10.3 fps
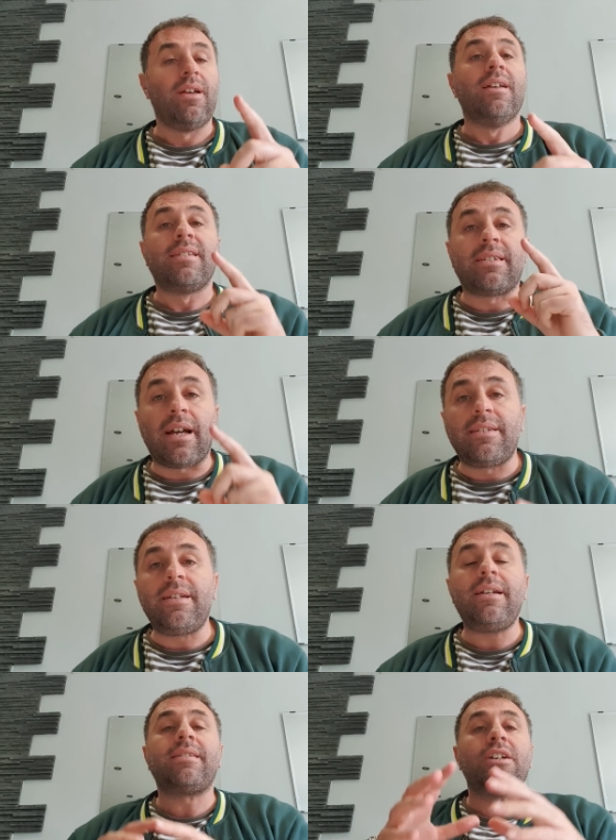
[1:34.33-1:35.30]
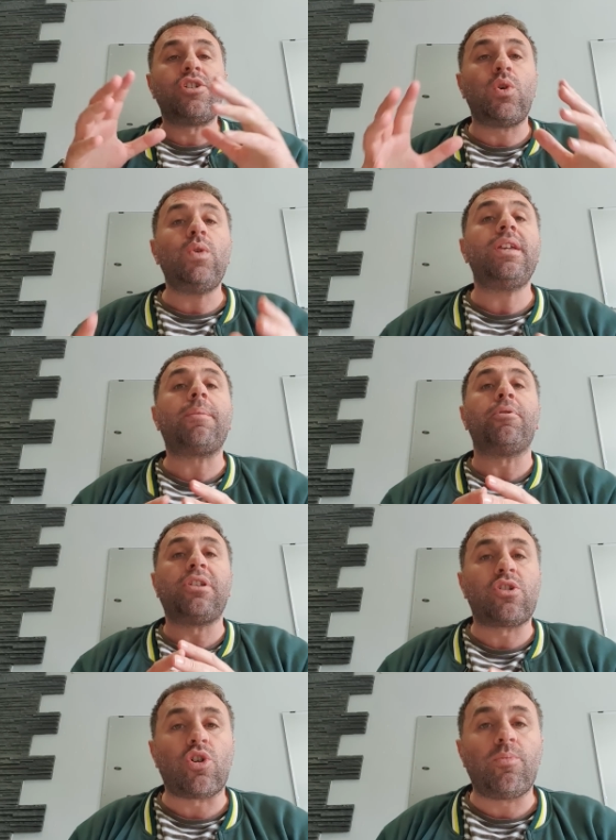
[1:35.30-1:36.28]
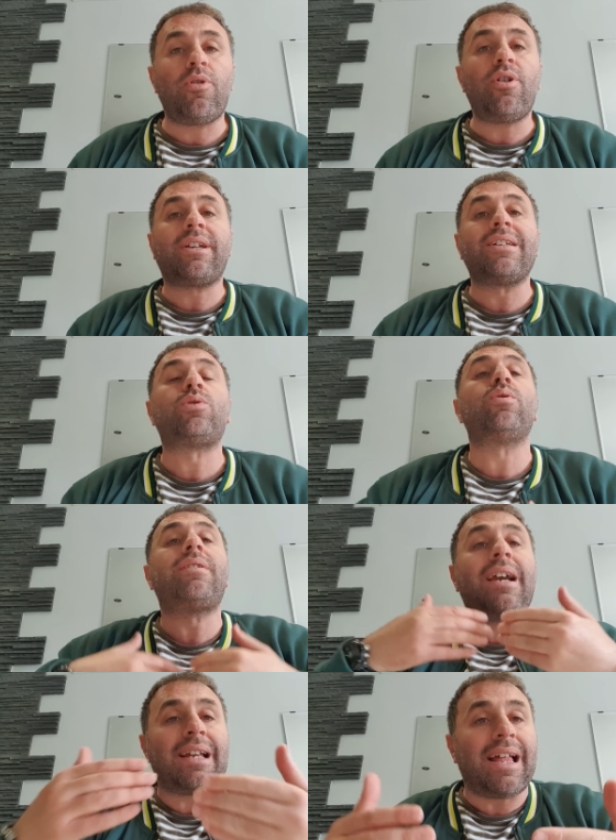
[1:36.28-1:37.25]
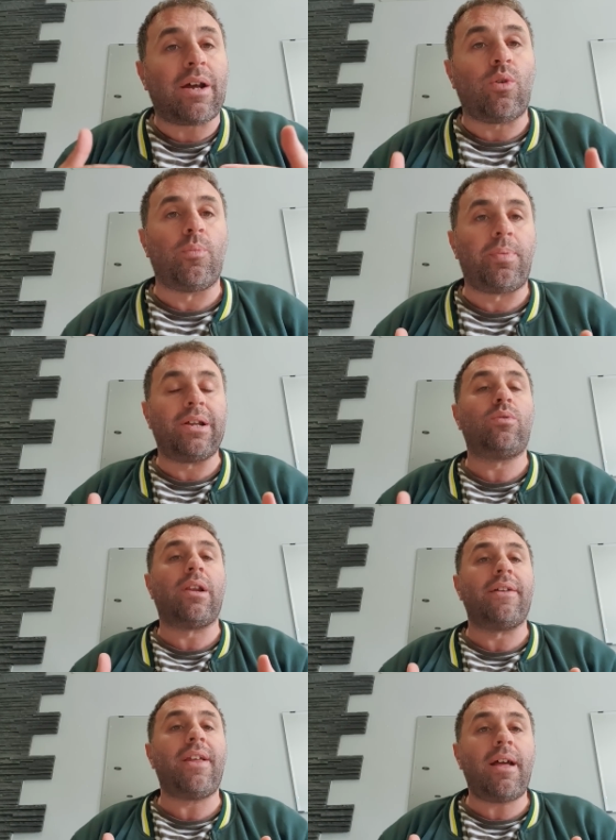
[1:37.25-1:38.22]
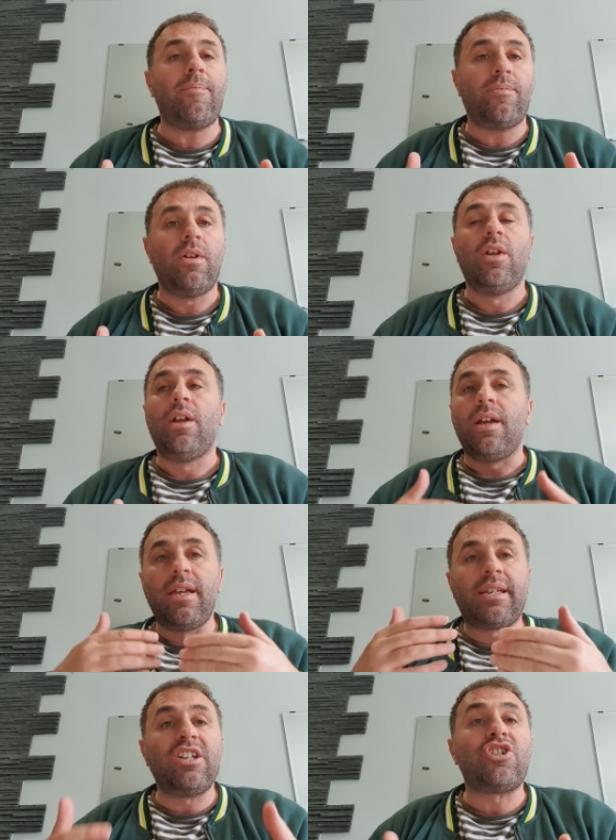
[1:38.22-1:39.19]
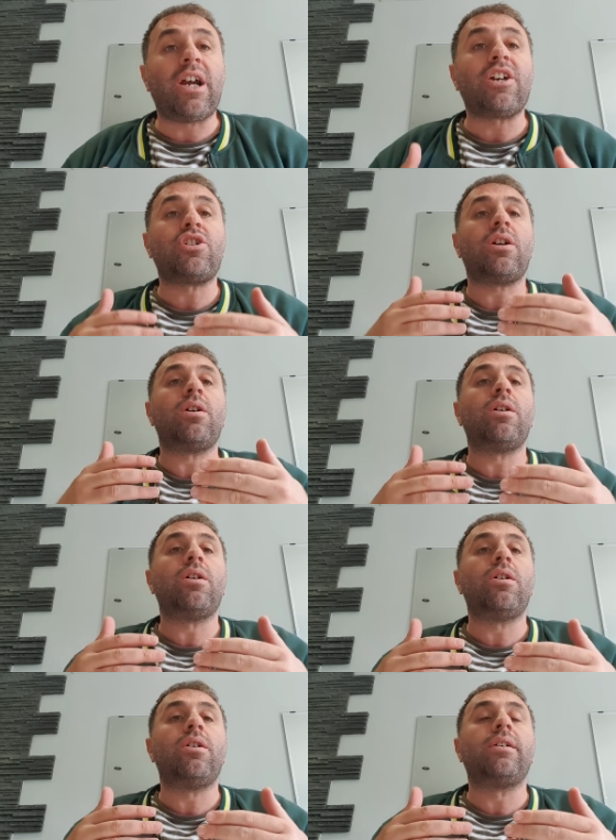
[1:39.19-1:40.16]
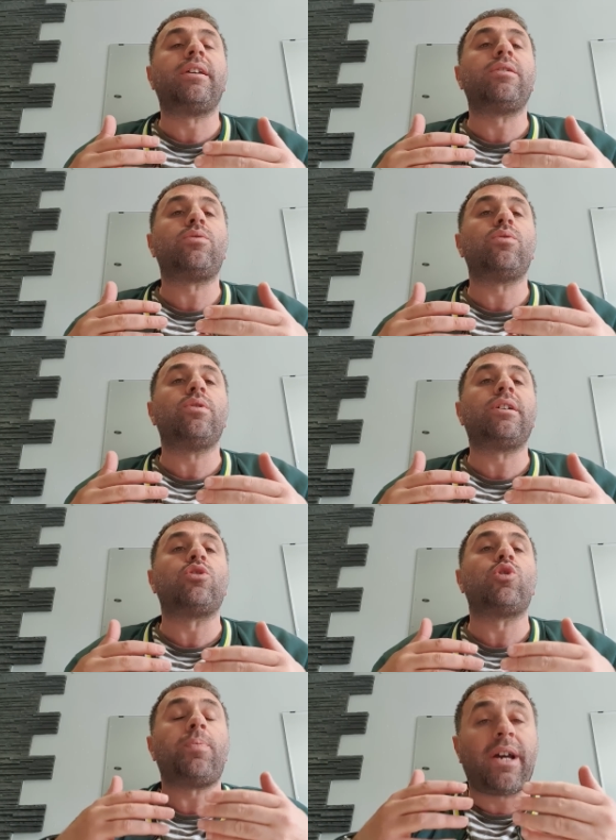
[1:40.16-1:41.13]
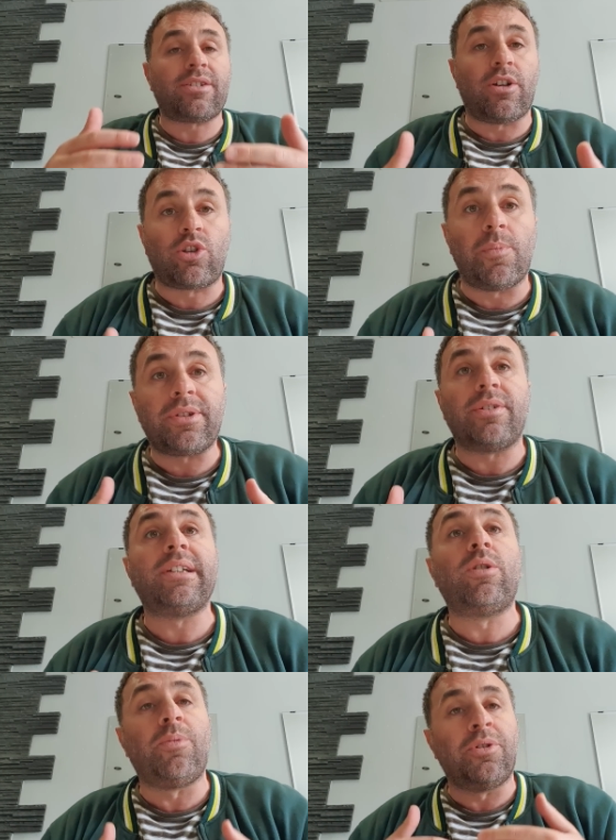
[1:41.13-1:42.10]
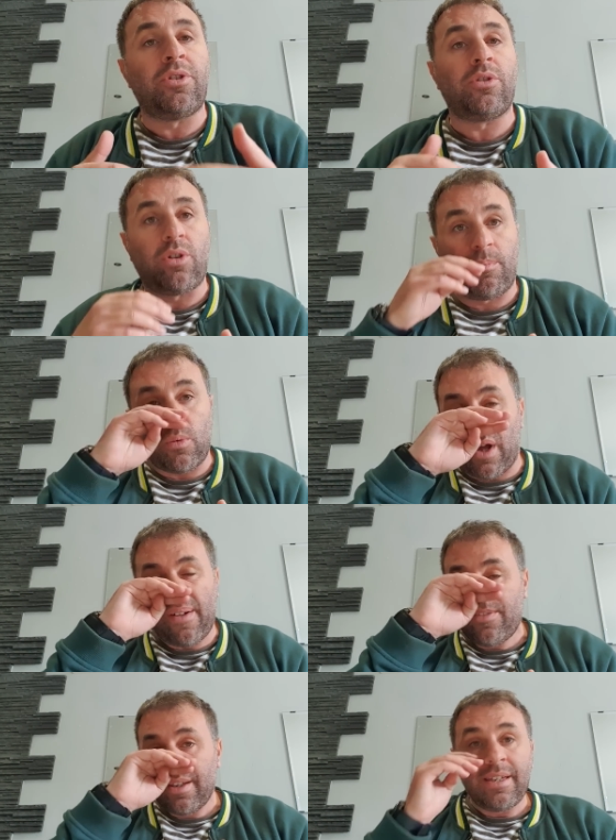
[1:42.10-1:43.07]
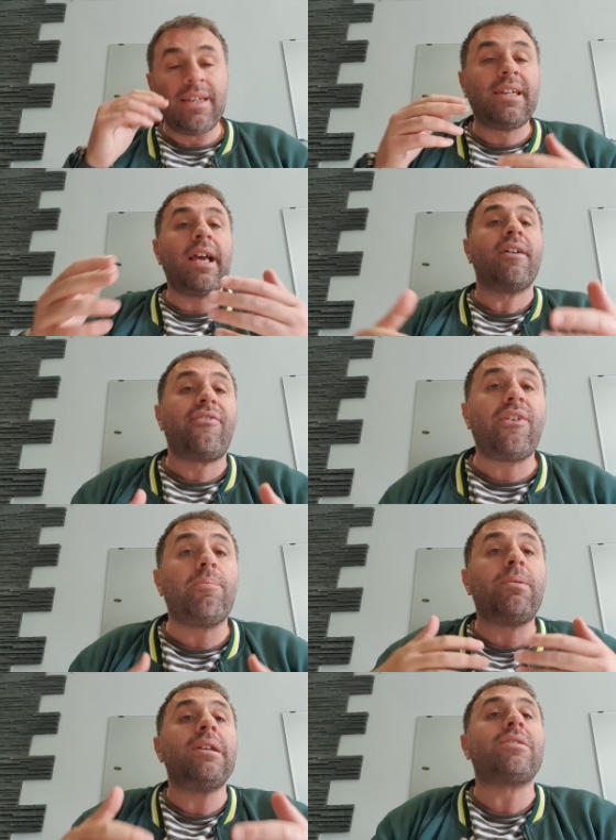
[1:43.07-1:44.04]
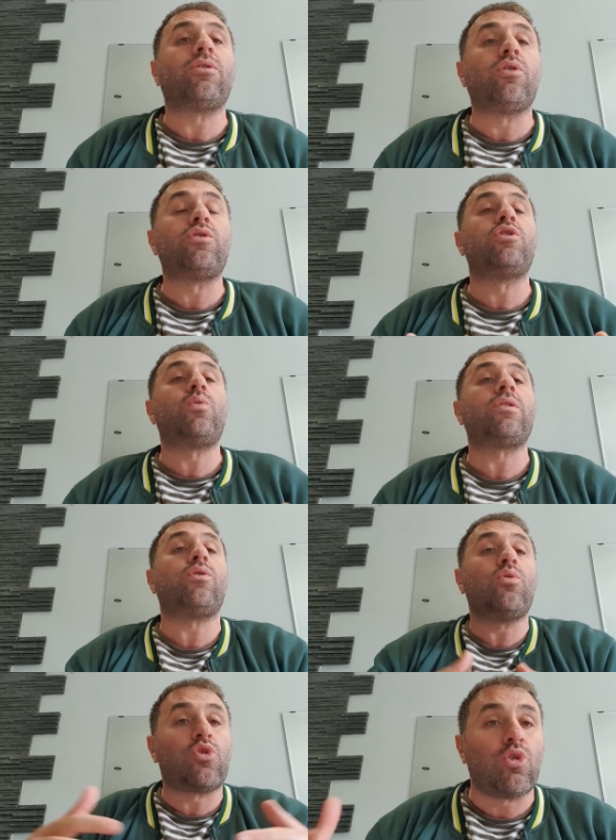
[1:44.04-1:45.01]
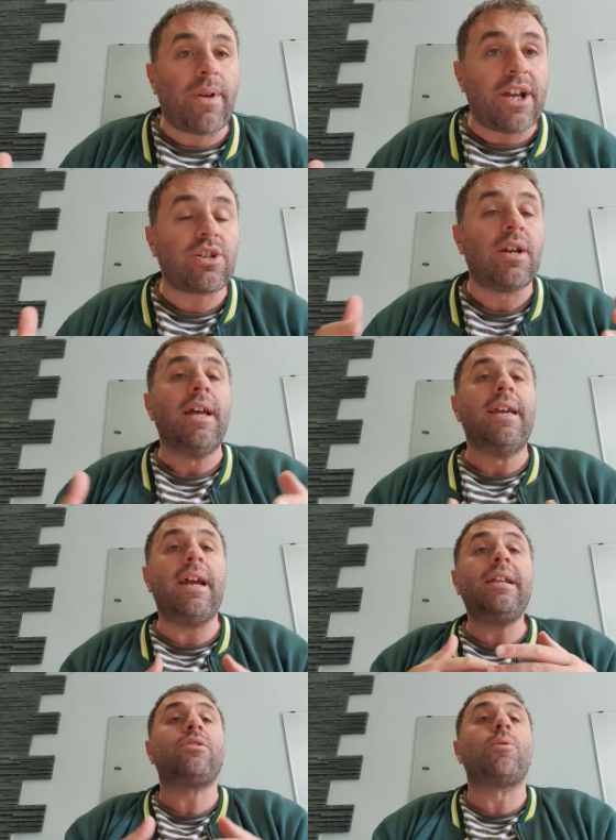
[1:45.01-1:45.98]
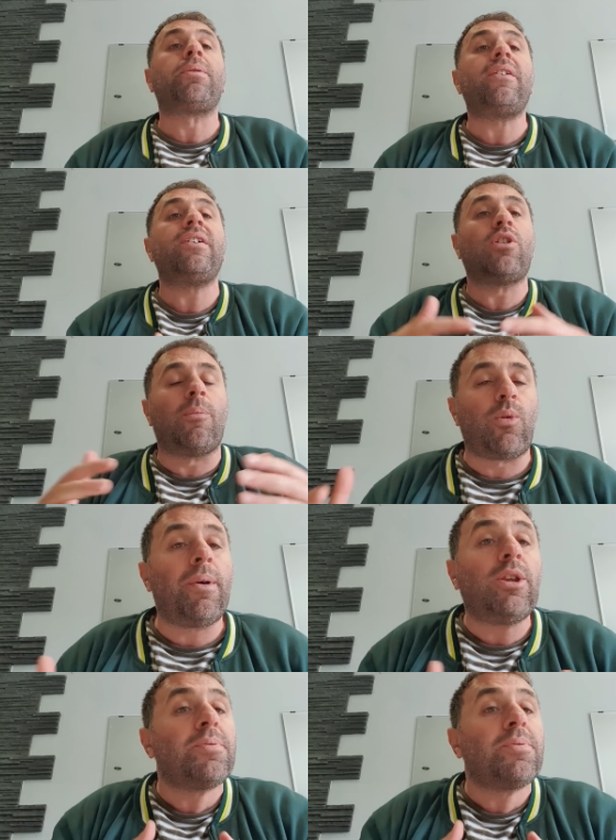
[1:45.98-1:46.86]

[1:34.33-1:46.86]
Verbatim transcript: C'est-à-dire, il s'agit uniquement des chômeurs qui se déclarent auprès de l'ANEM et qui cherchent, euh, qui, se, qui se présentent comme étant des demandeurs d'emploi et qui affirment qu'ils sont dans une situation de chômage et ils sont privés d'emploi